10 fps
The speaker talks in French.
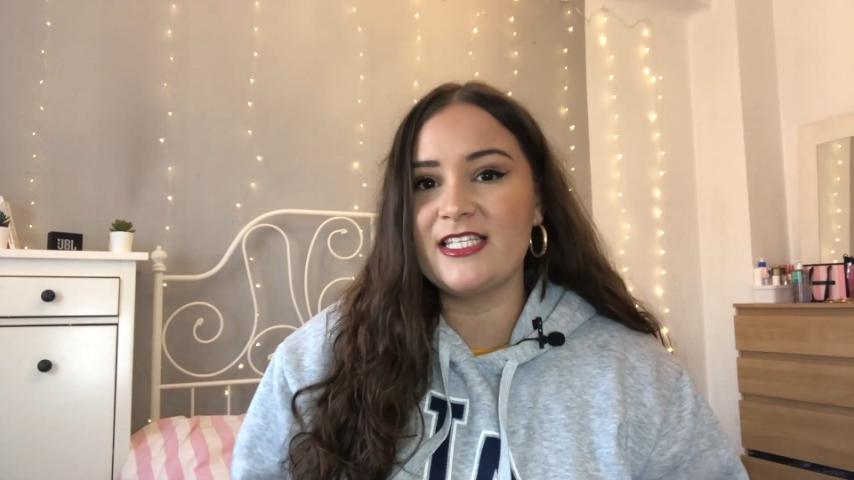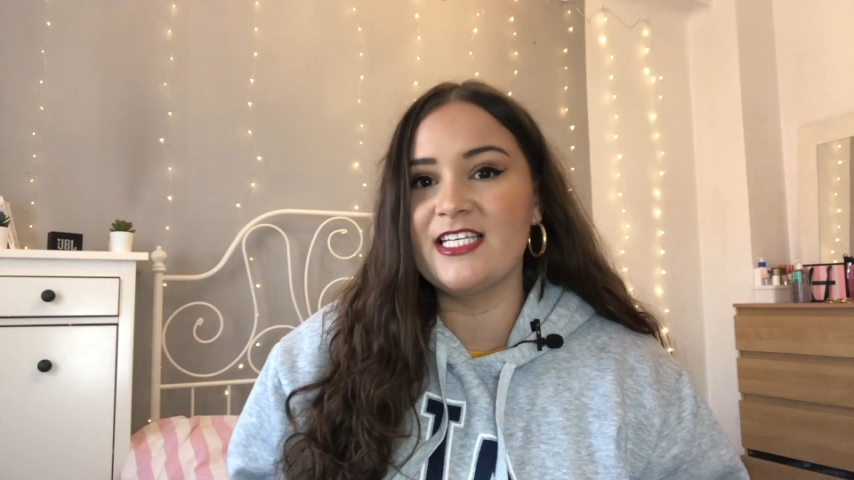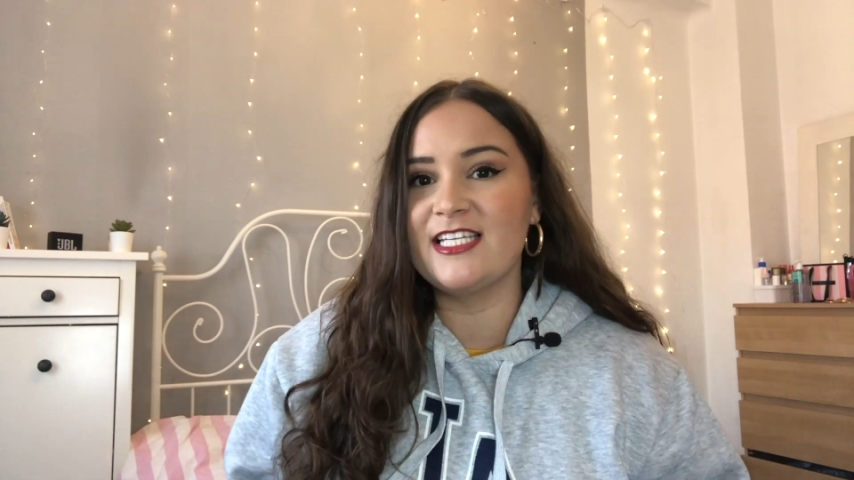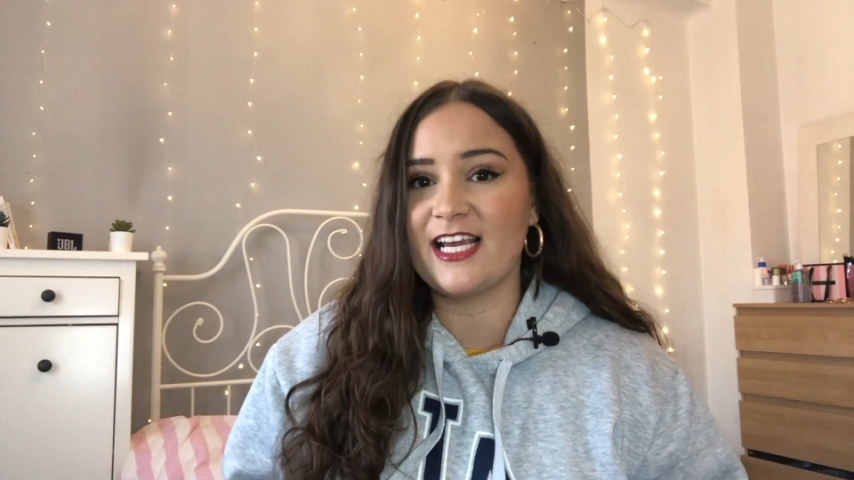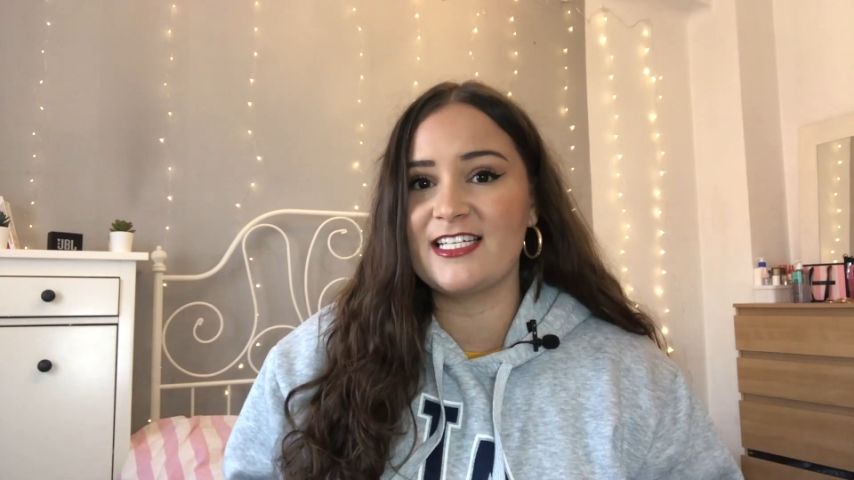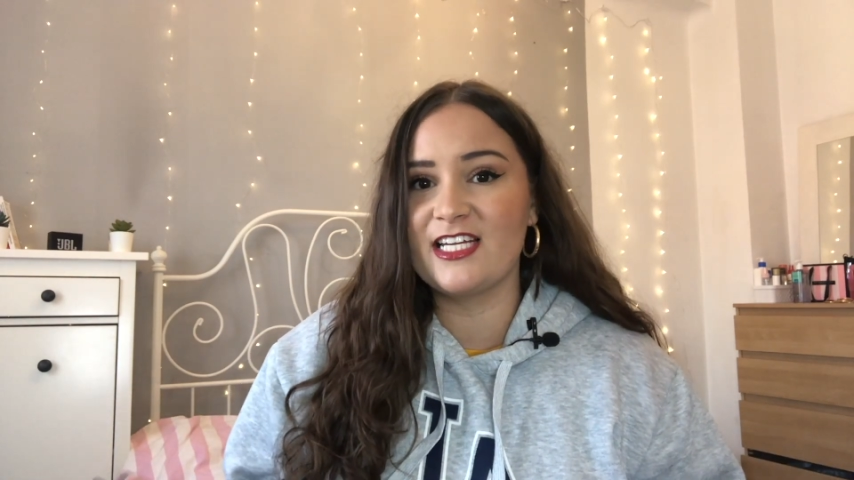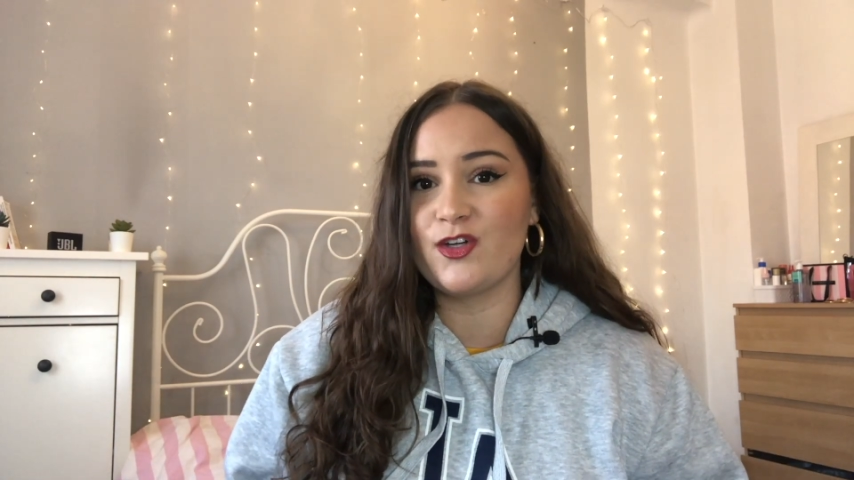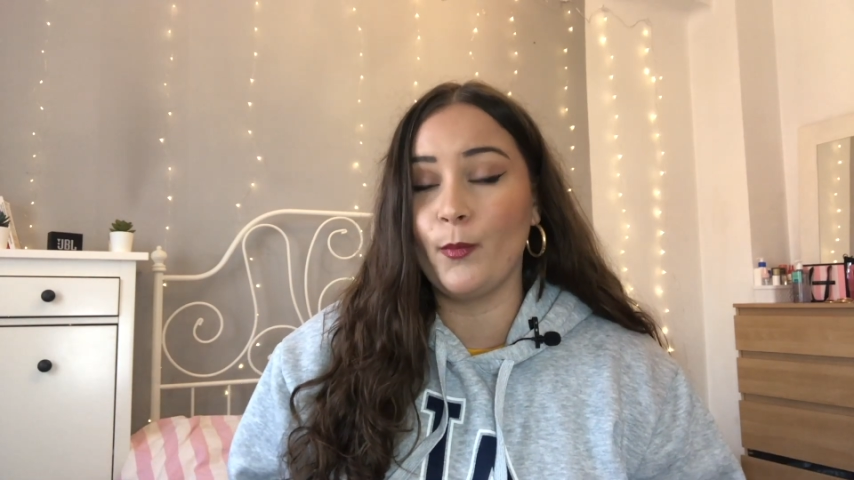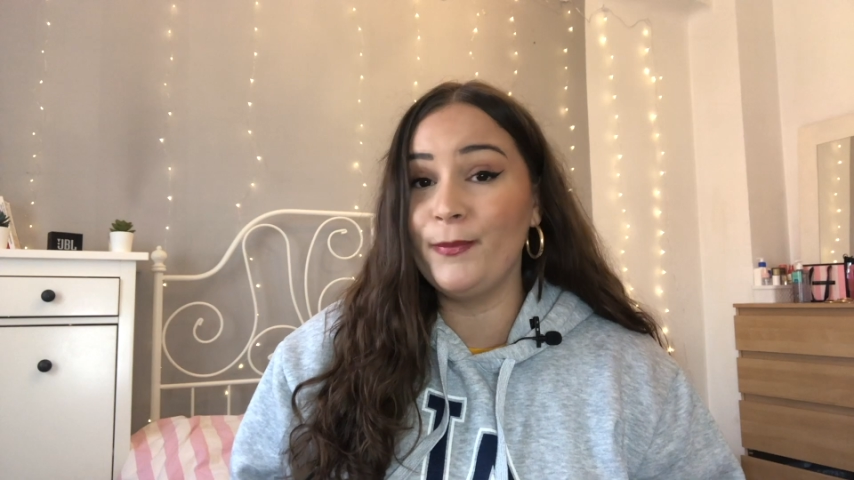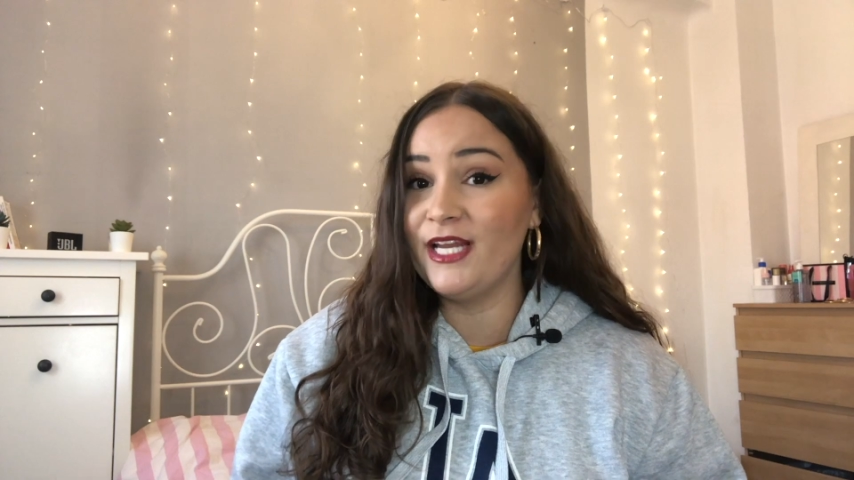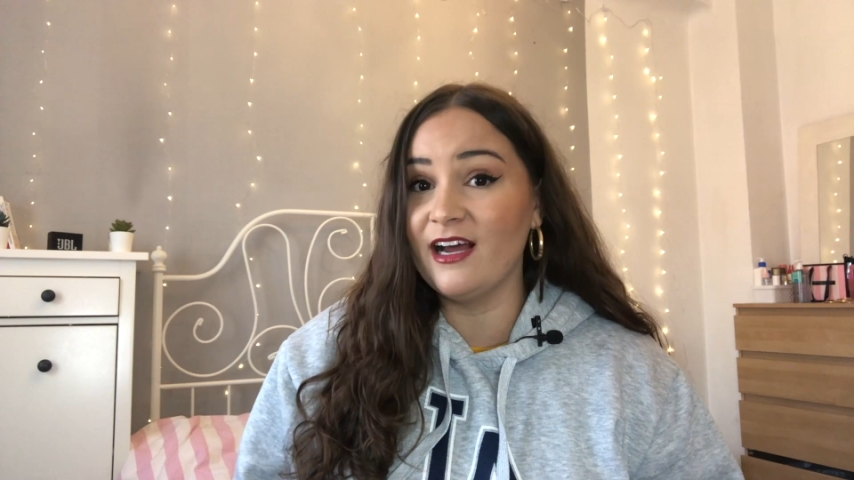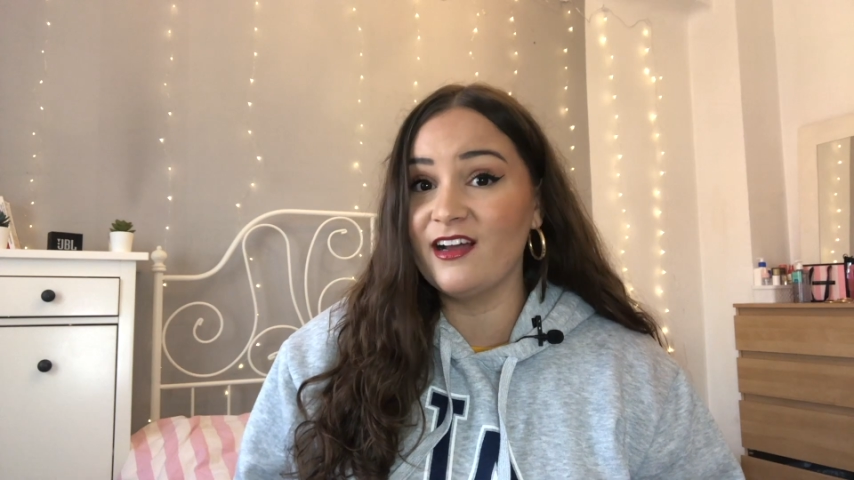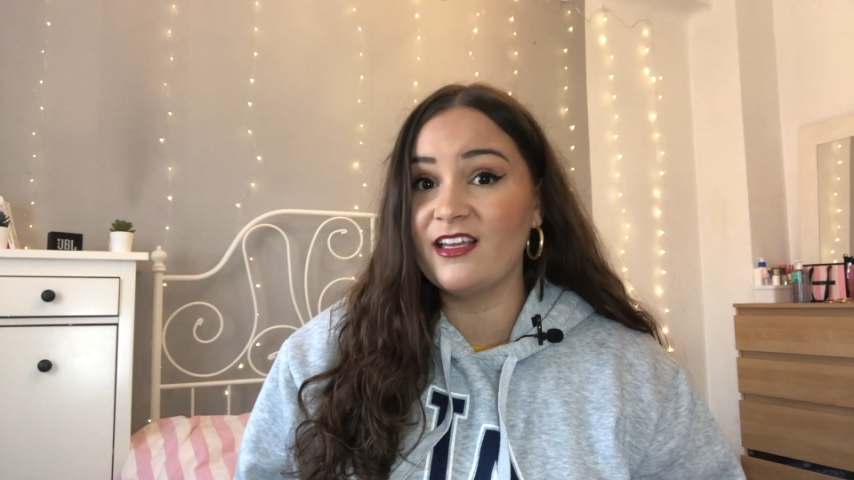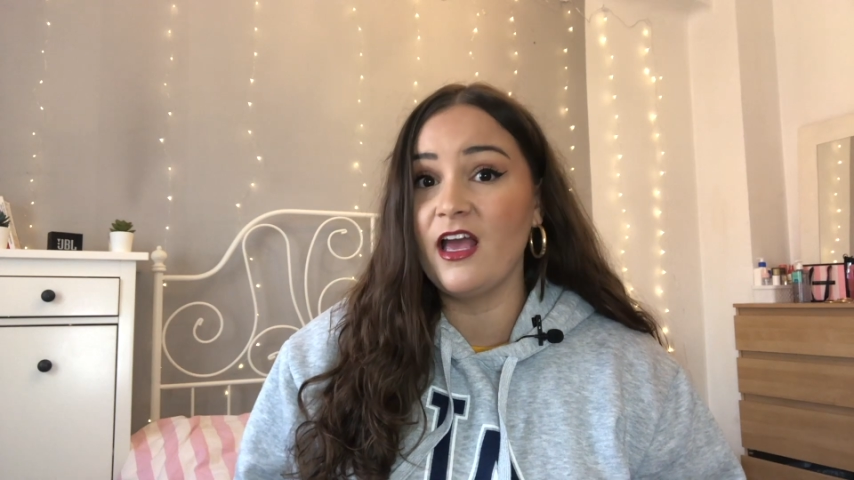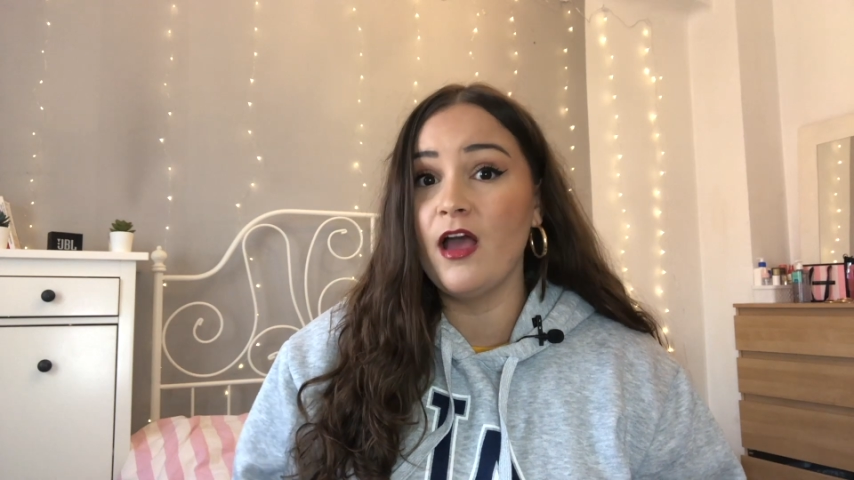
qui cherchent des gens bilingues